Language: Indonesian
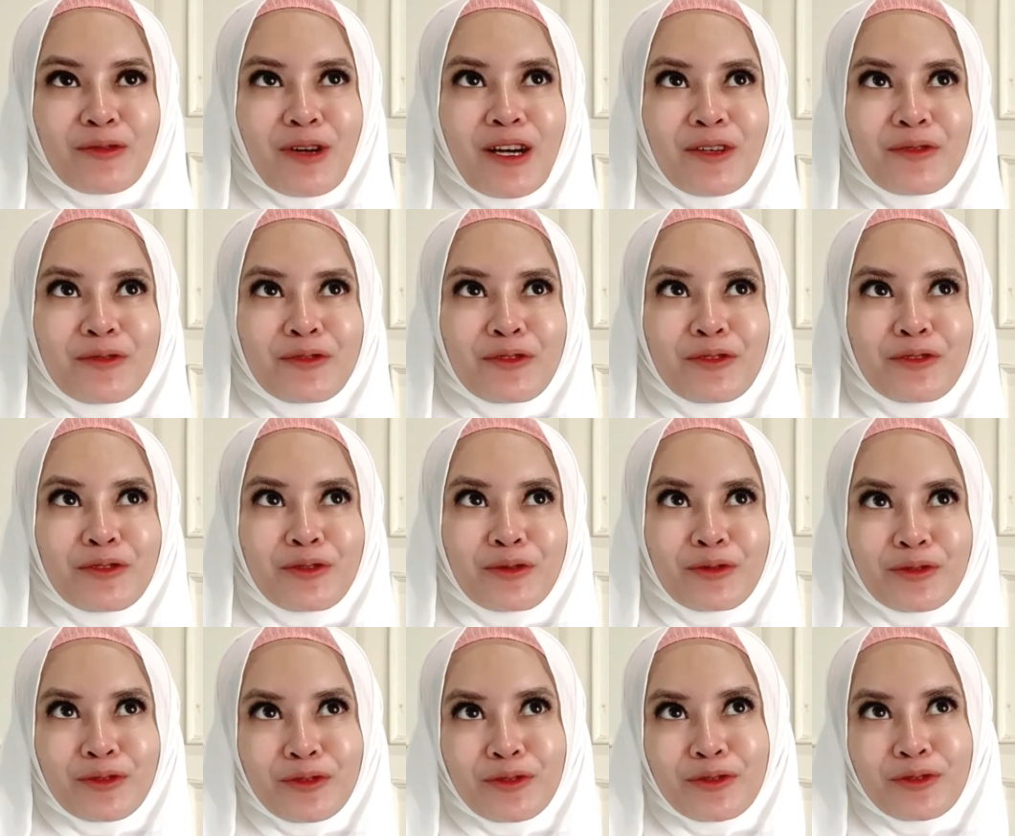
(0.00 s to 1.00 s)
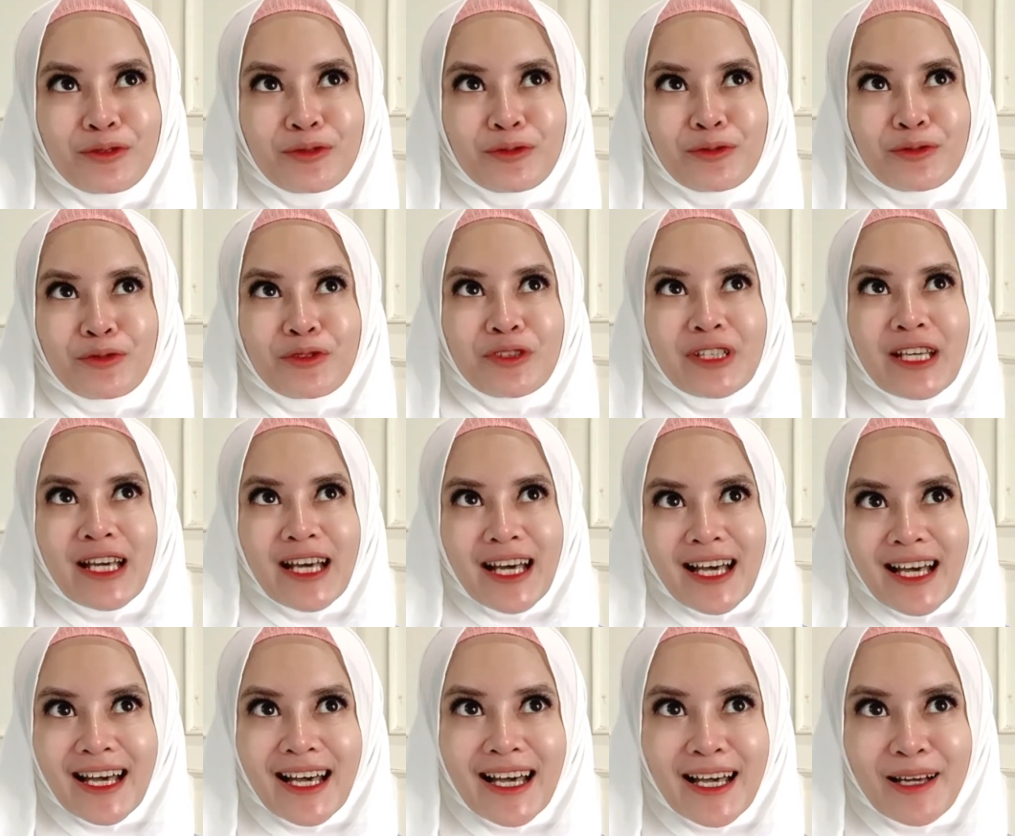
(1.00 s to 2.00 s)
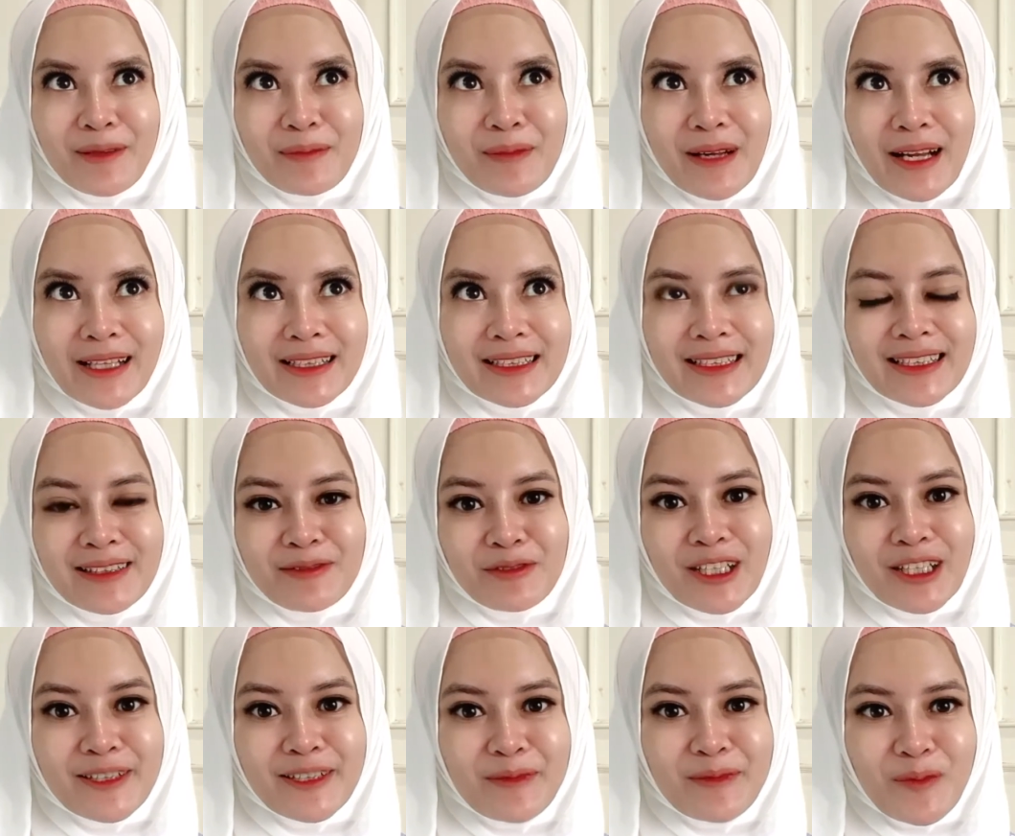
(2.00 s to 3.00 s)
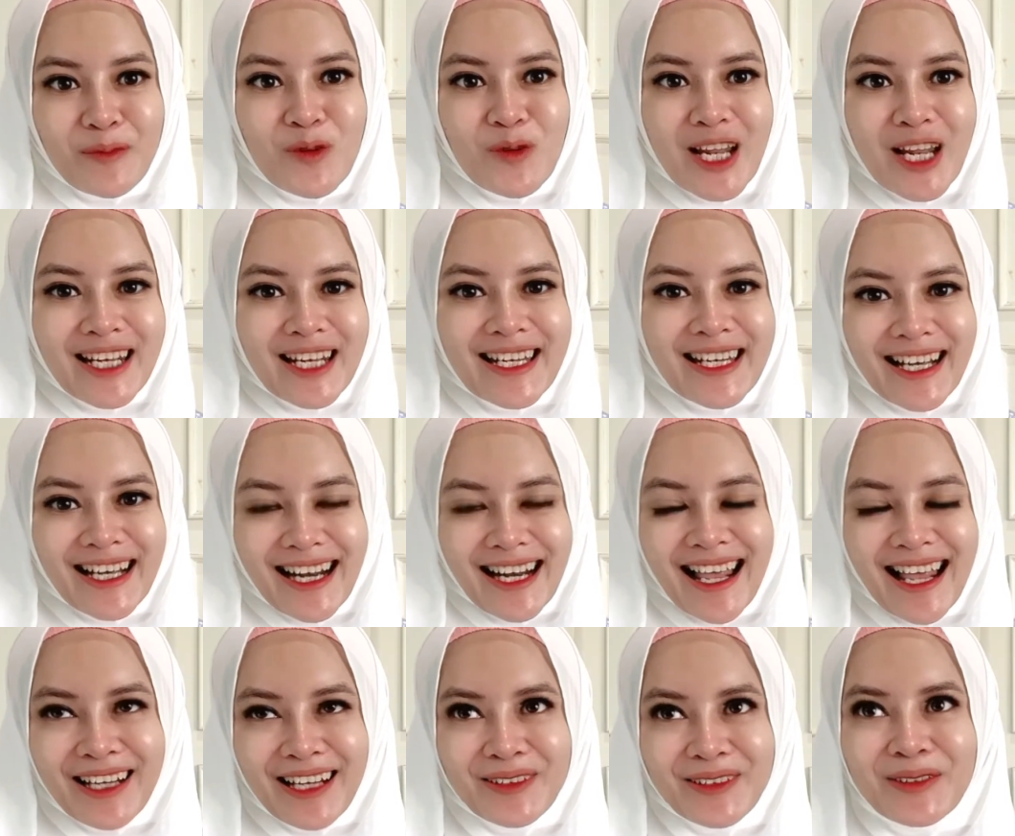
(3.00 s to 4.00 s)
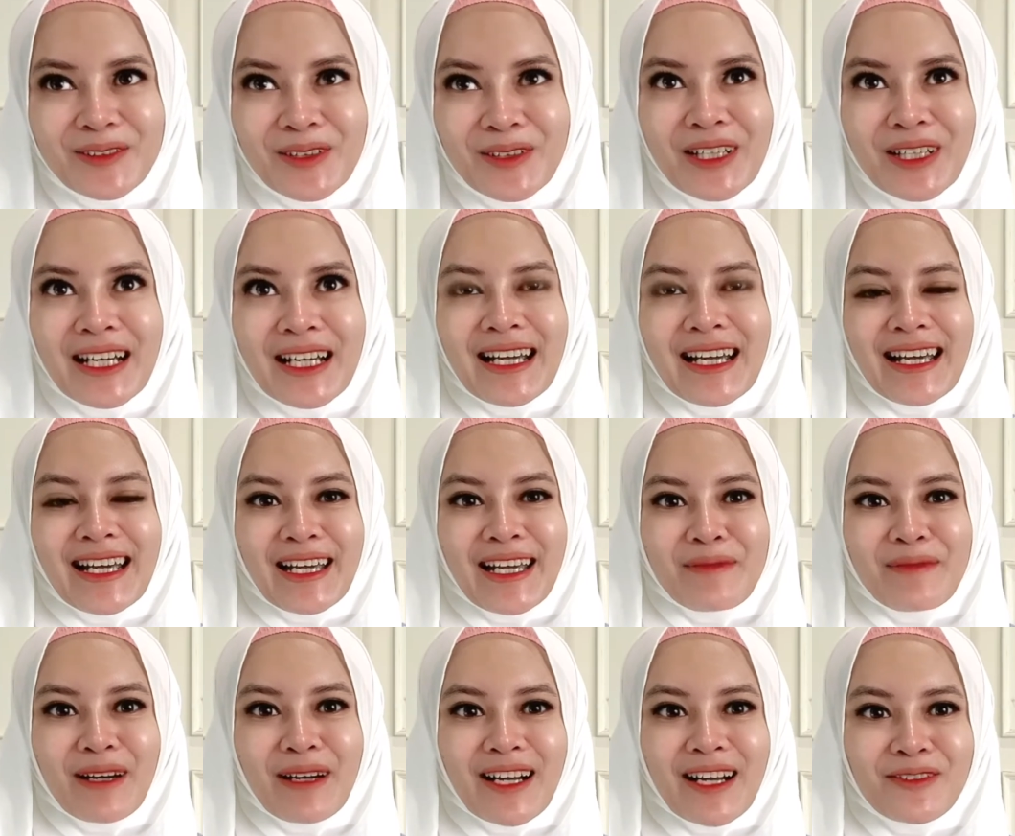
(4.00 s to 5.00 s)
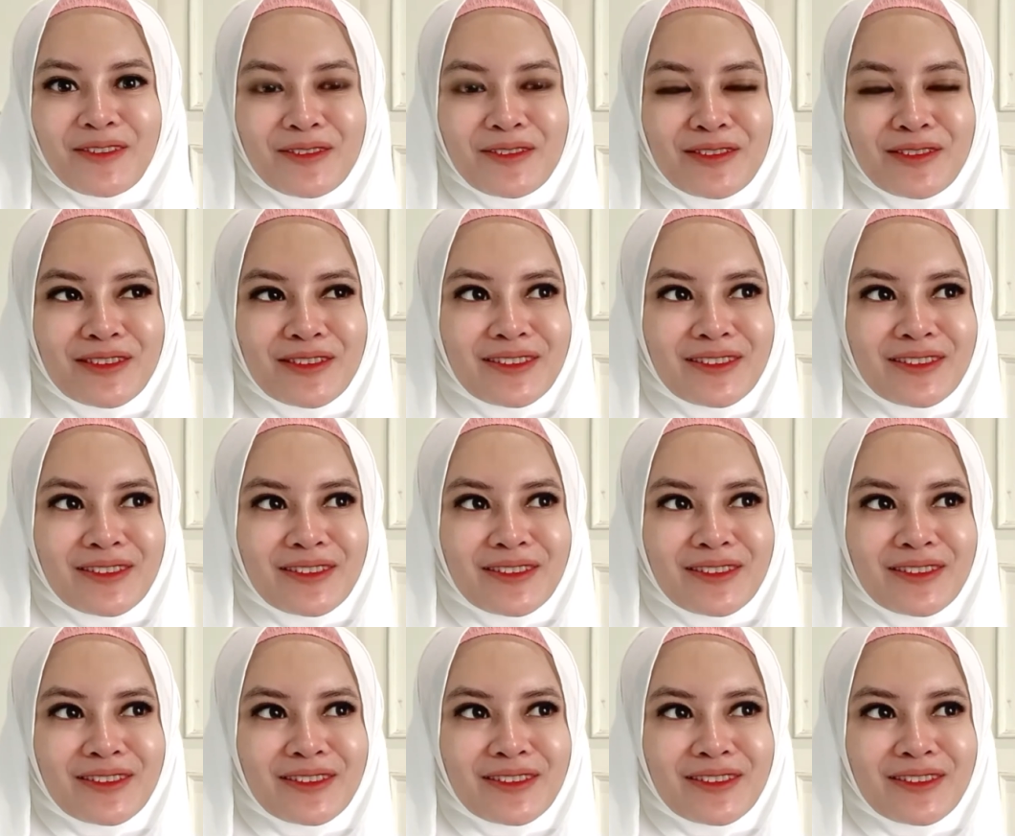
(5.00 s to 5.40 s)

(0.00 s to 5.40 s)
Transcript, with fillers: Agustus sudah berarti udah lima bulan yang lalu emang aku